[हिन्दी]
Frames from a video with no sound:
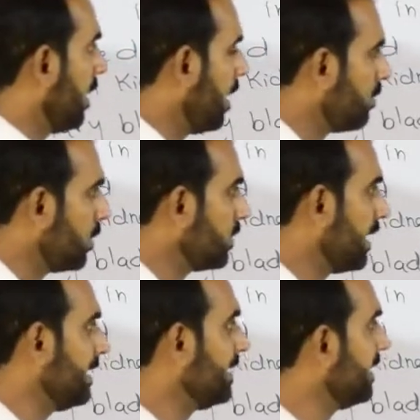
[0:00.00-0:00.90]
अबाउट
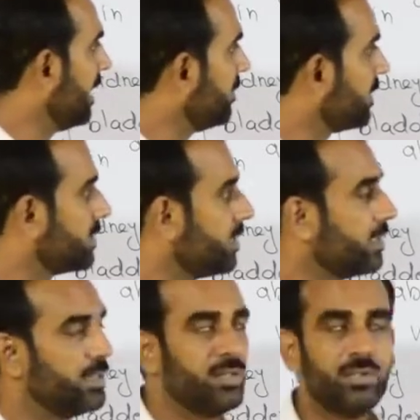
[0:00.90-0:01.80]
99 परसेंट
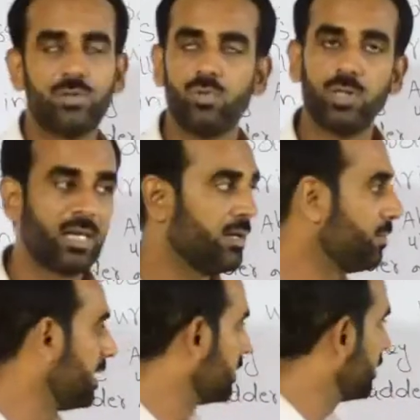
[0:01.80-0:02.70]
किडनी स्टोन कैन
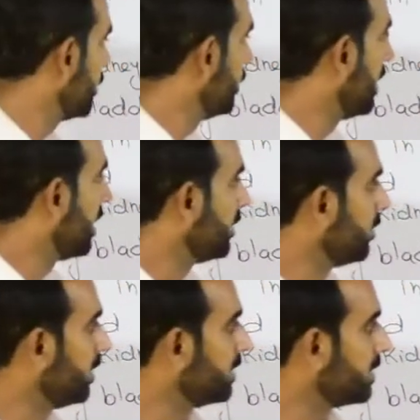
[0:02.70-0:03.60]
पास थ्रू द
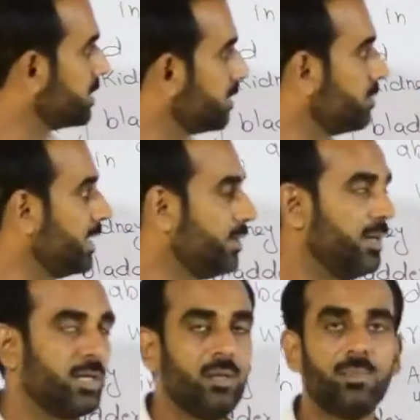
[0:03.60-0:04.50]
यूरिनियस सिस्टम बाई
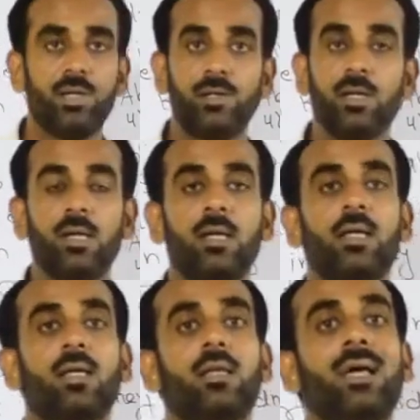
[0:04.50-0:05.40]
ड्रिंकिंग प्लेंट
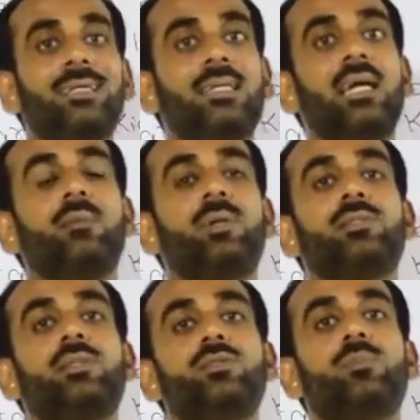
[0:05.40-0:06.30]
99
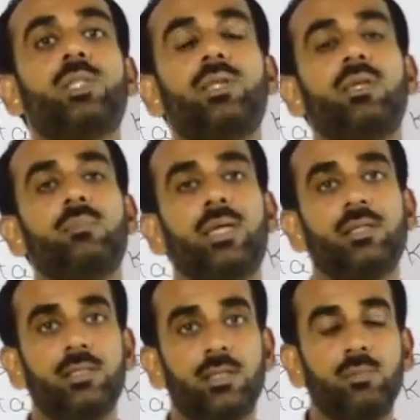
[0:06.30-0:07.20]
परसेंट जो पथरियाँ हमारे
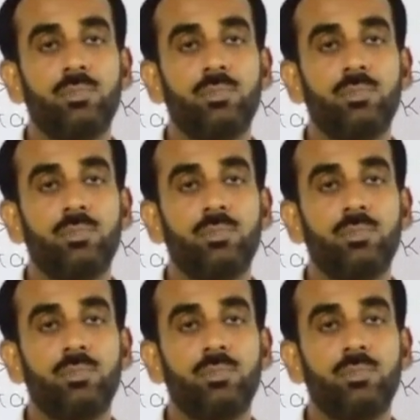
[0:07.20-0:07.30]
जिसम में